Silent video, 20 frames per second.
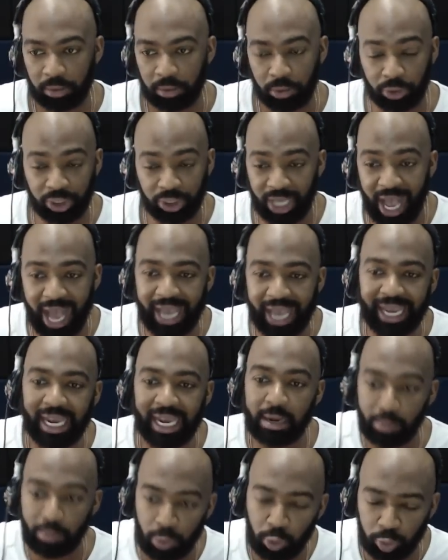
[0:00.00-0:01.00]
Ya en el
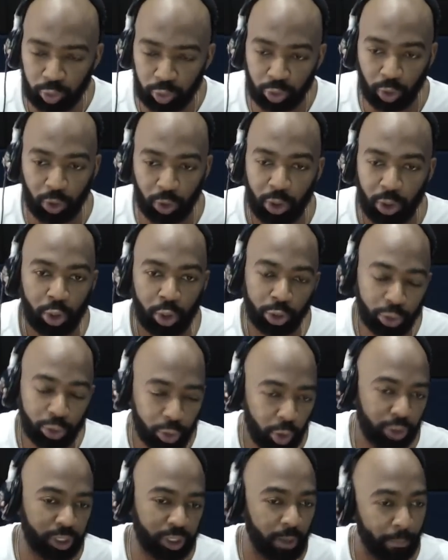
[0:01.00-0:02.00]
mundo no
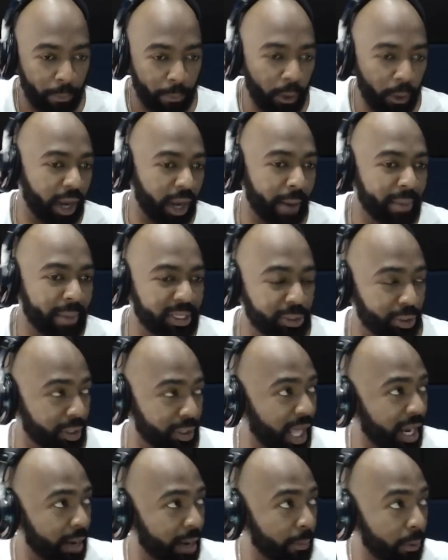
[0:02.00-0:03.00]
se podrá mencionar
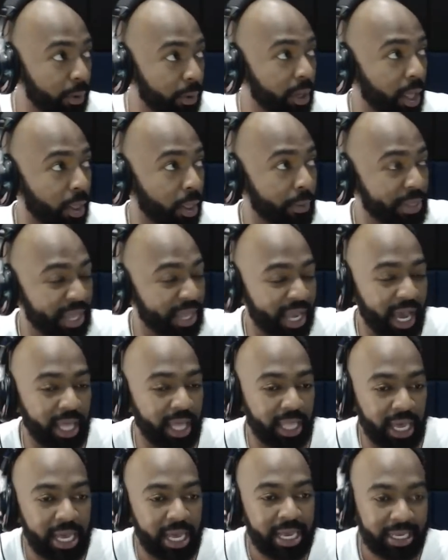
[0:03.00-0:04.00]
República Dominicana
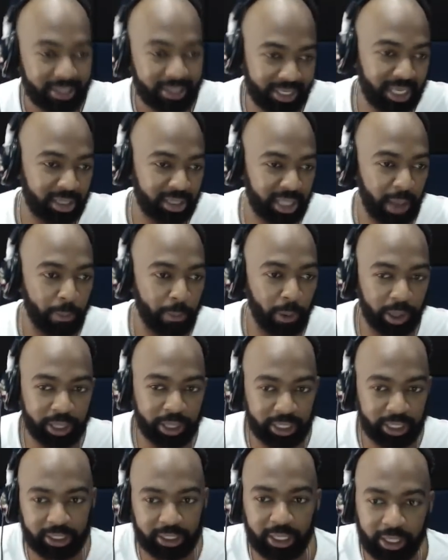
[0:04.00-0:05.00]
sin después
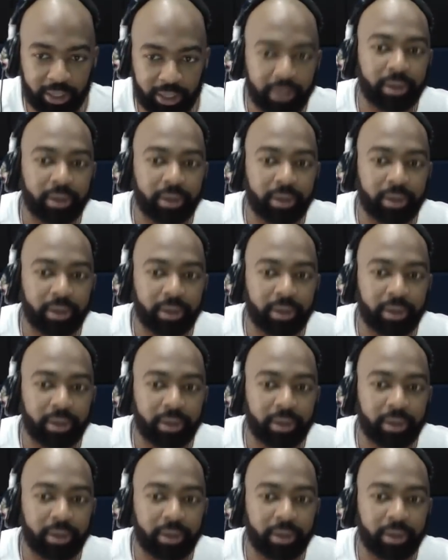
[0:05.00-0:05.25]
decir